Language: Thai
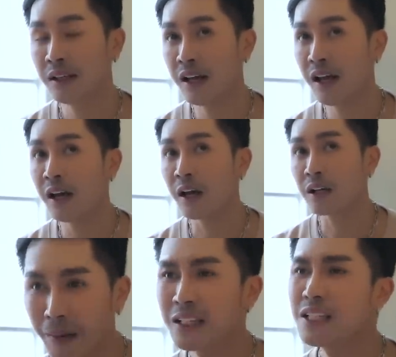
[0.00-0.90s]
แค่
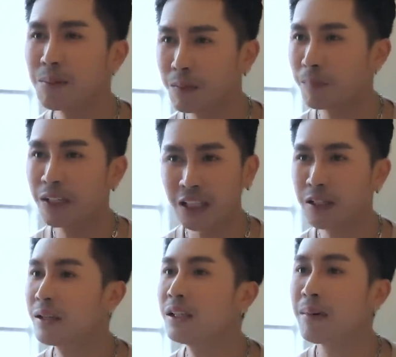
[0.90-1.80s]
แบงค์ยีกับเหรียญ
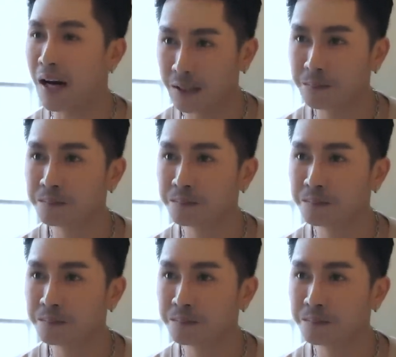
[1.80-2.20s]
อีกไม่กี่บาท